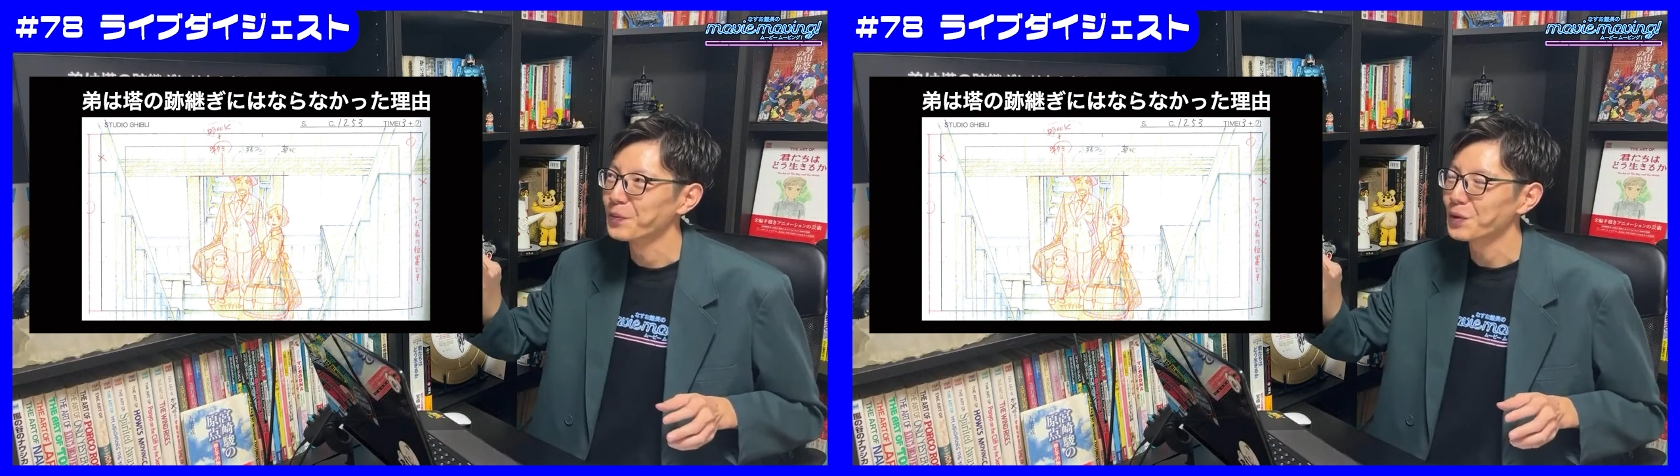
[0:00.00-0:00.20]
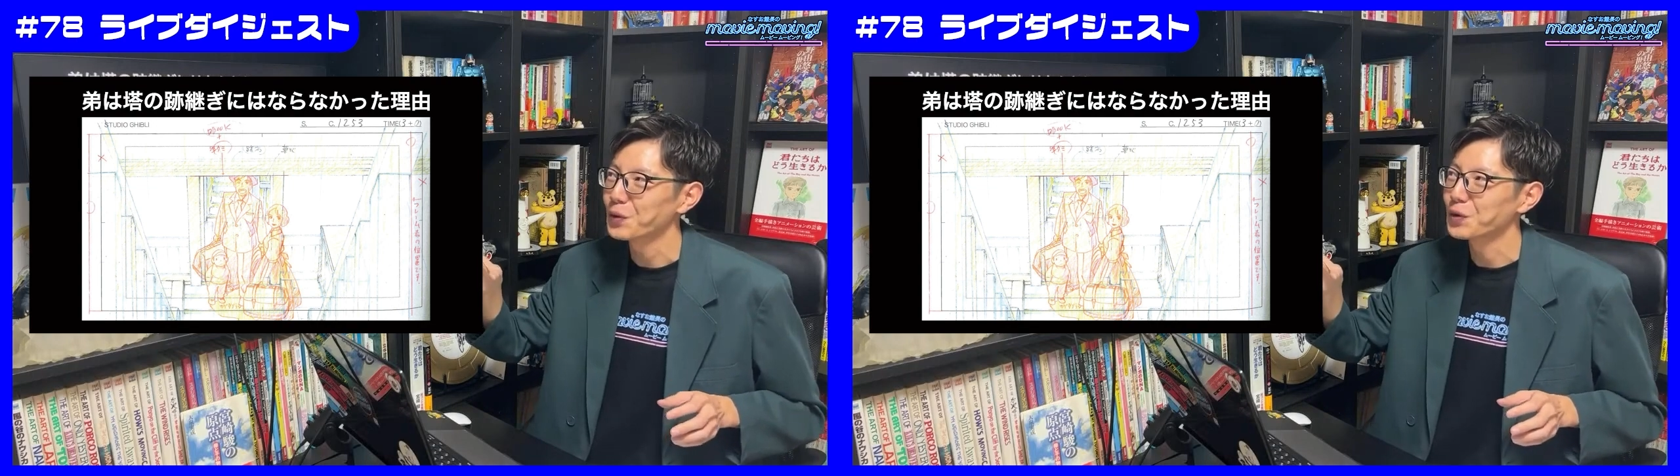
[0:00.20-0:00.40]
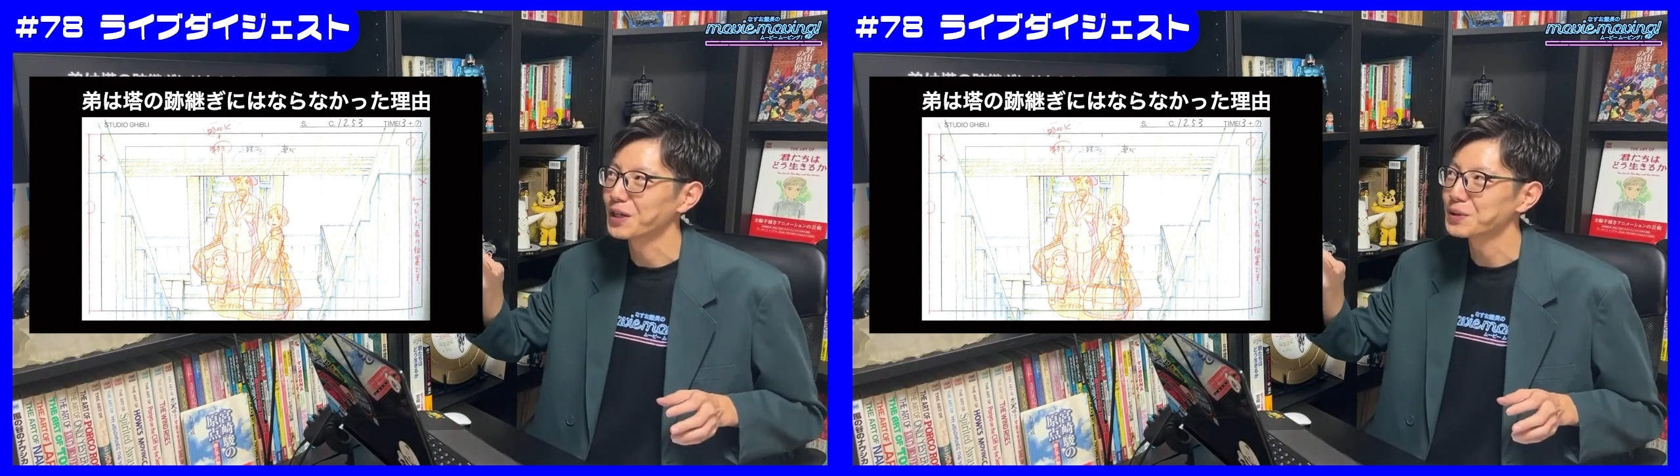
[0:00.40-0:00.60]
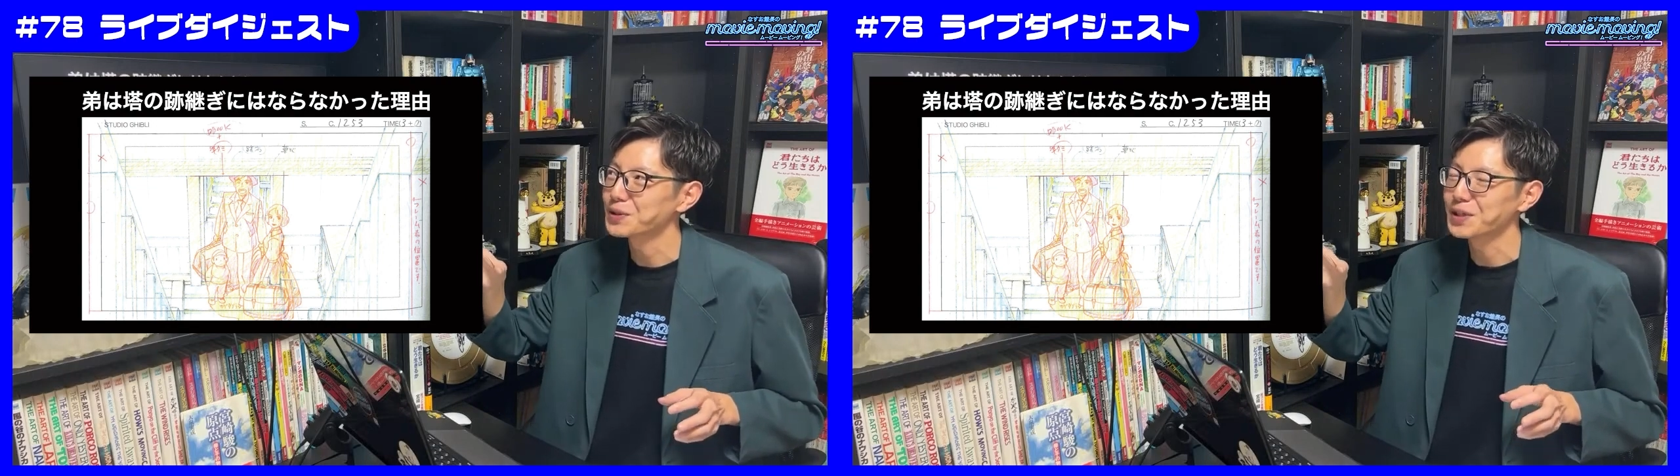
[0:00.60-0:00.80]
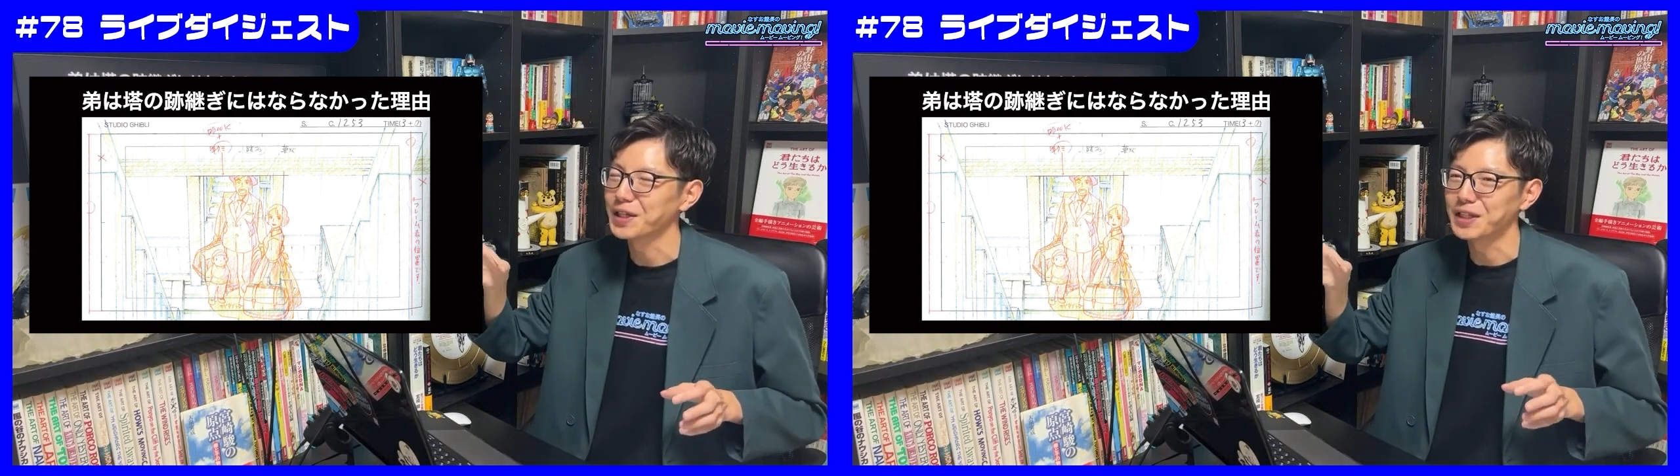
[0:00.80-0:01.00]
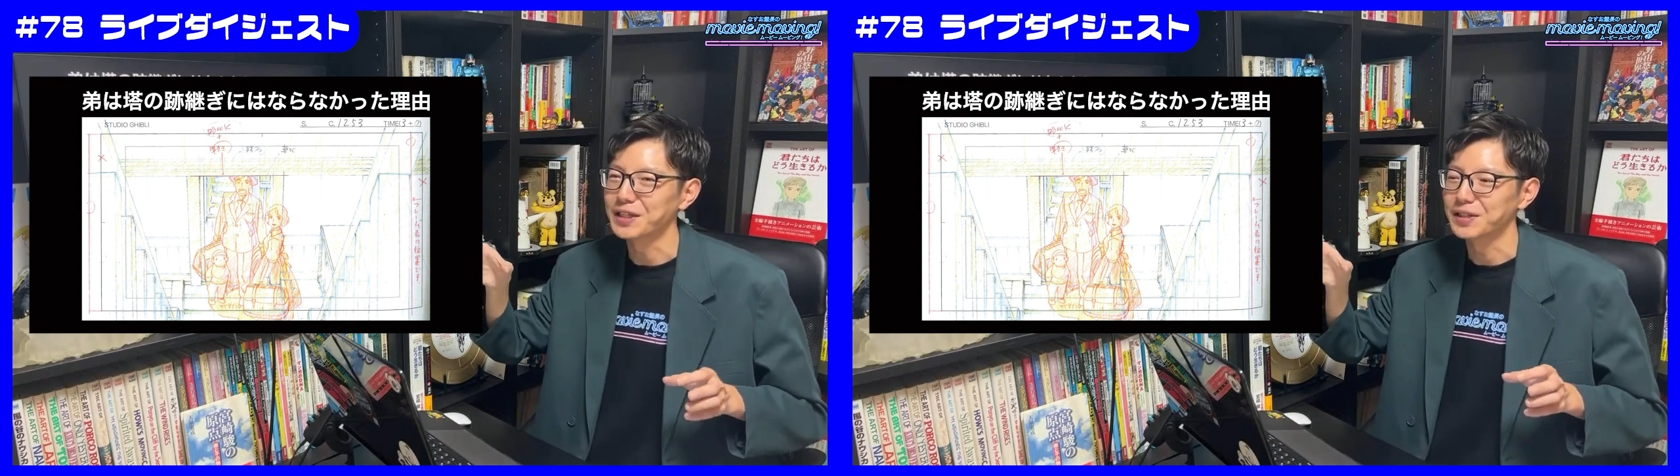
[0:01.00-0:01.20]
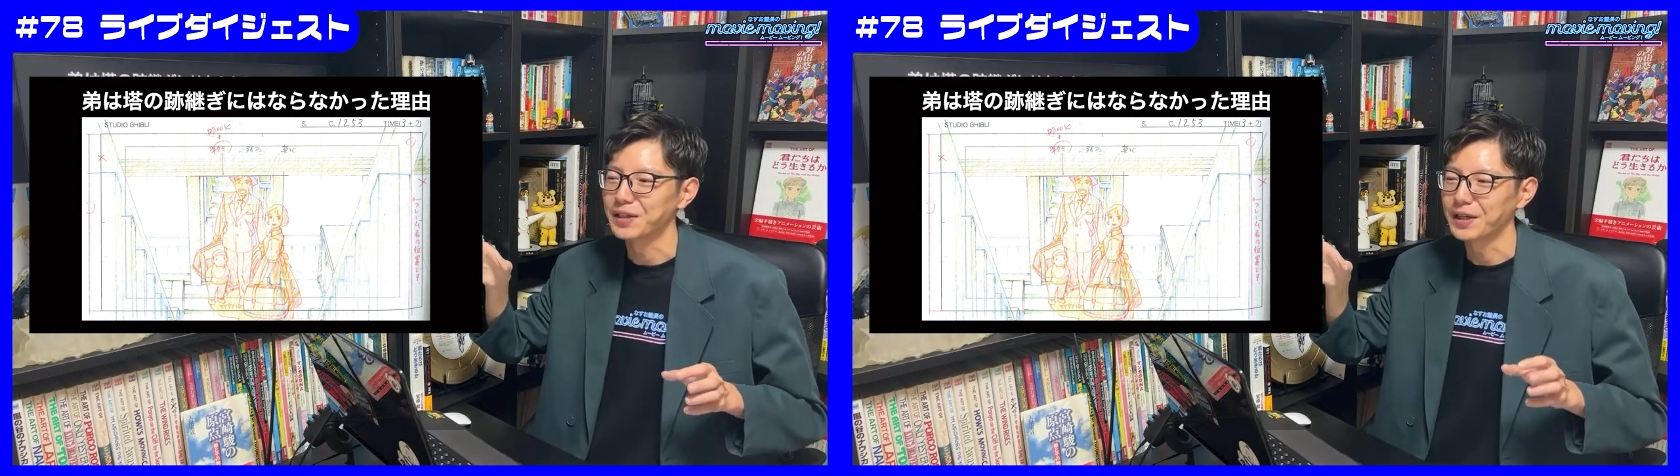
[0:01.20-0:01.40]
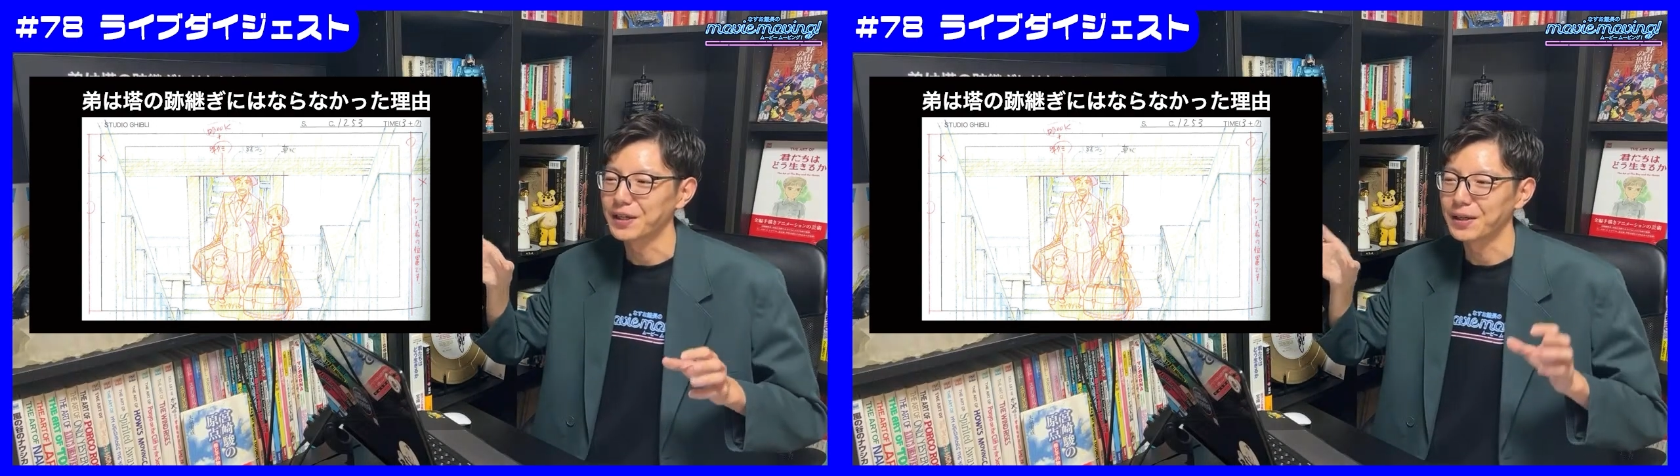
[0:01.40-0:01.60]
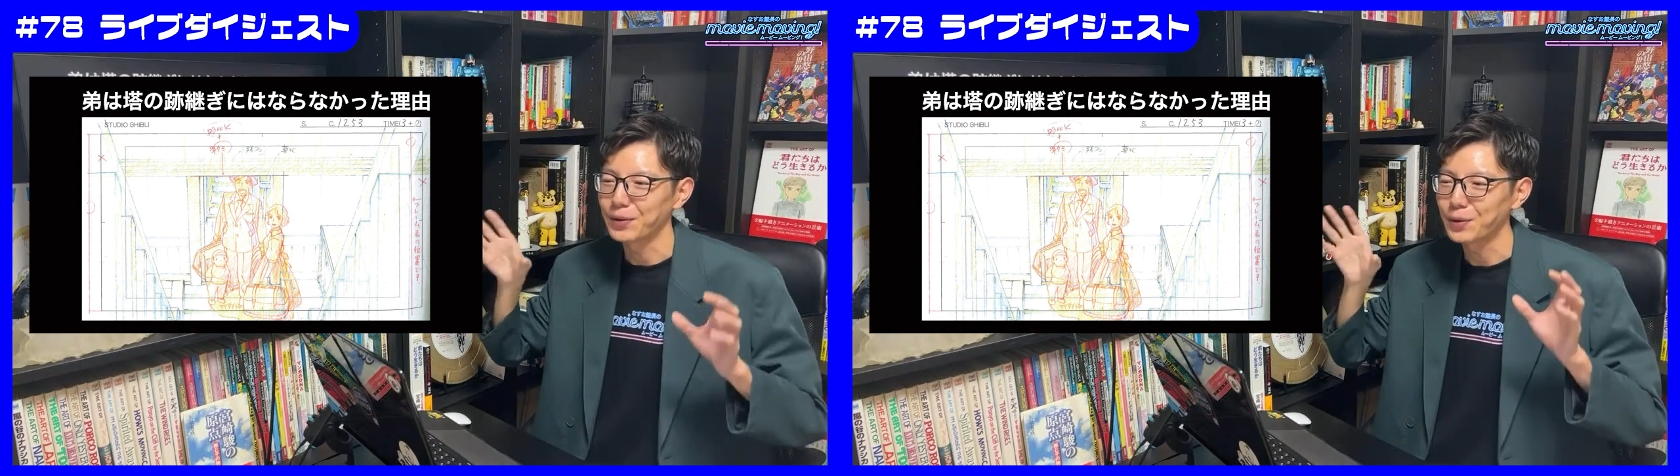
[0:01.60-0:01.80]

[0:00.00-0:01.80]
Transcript: 党の跡継ぎに、えー、